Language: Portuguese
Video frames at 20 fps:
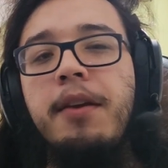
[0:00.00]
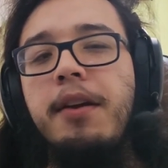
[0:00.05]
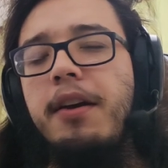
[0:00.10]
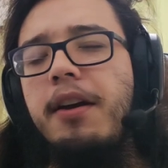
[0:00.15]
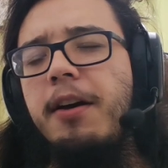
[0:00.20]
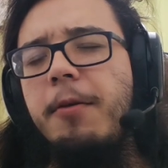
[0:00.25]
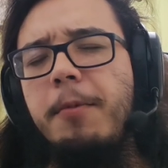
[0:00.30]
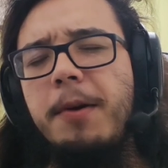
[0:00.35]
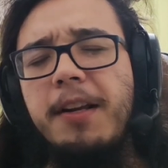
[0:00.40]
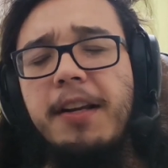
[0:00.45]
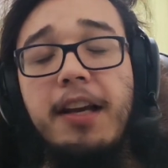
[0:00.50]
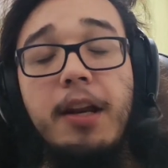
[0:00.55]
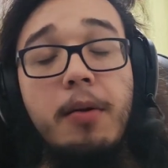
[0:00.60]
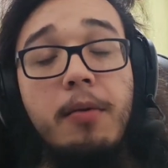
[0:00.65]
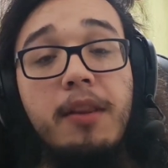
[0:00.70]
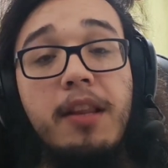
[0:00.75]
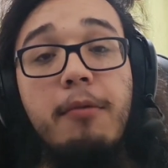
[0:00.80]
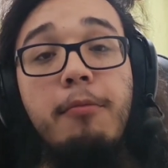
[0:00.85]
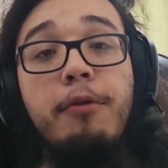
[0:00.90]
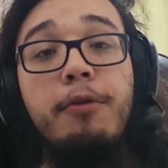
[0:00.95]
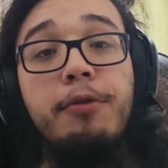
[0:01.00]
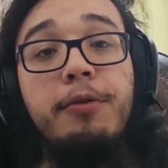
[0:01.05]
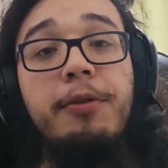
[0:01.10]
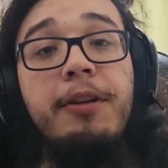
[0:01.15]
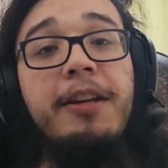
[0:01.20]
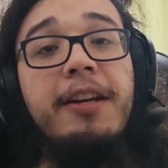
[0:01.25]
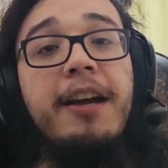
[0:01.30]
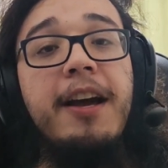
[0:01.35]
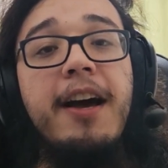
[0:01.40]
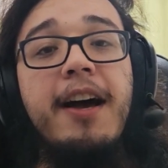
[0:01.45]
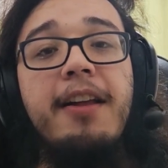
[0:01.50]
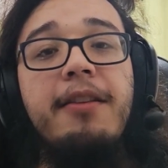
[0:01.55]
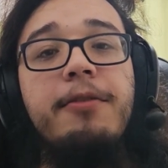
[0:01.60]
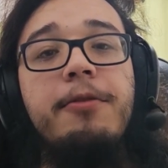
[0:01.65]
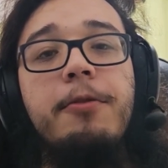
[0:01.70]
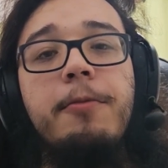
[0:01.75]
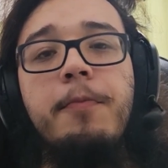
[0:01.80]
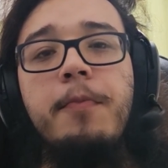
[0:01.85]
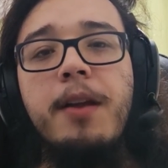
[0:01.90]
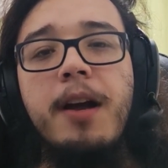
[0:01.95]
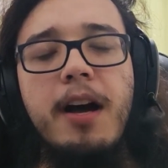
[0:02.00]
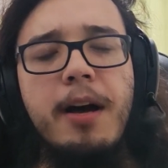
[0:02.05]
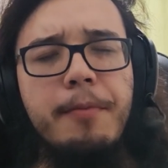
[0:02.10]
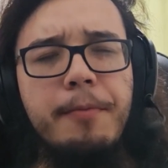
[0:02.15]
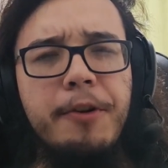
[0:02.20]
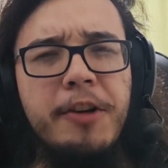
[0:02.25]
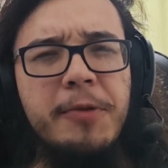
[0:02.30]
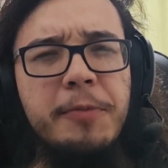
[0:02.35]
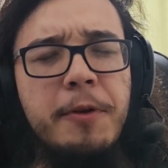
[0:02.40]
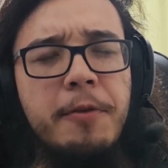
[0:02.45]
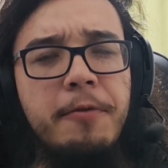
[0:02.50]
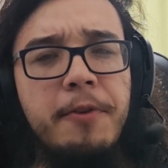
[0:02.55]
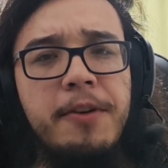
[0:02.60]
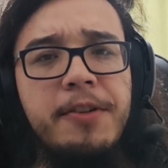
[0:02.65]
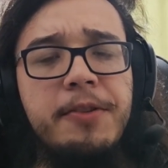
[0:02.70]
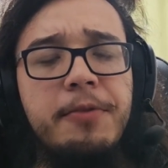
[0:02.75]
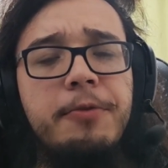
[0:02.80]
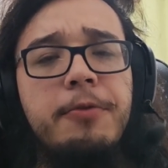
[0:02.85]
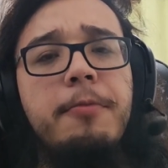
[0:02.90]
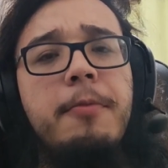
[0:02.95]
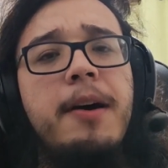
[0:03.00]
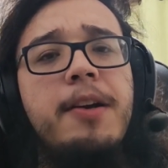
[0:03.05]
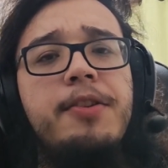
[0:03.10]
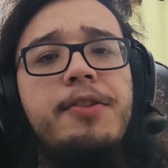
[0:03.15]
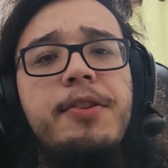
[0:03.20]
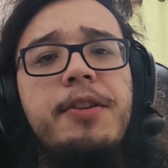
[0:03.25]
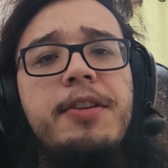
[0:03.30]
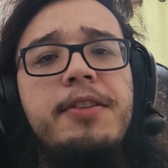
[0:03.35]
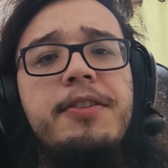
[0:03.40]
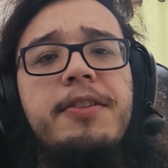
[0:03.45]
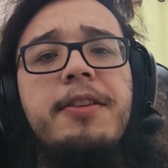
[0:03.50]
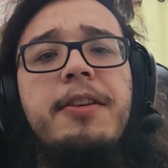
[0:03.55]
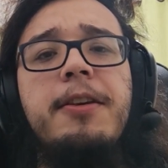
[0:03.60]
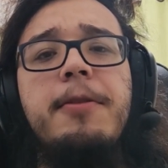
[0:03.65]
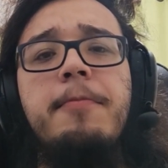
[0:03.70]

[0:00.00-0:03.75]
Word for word: É, para quem não está muito ligado, a próxima versão do Magisk,